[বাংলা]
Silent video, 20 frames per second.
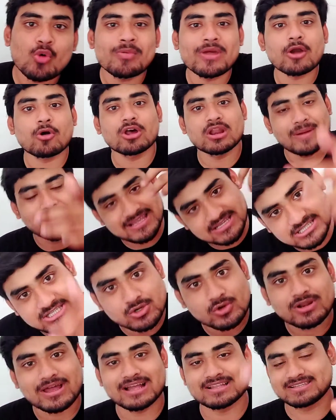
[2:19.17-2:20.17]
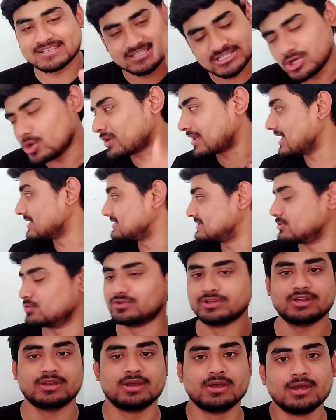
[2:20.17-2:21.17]
এরকম কে করে ভাই শিওর খাচ্ছে শিওর
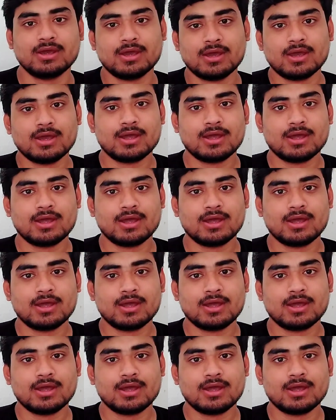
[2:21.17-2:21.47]
খাচ্ছে উনি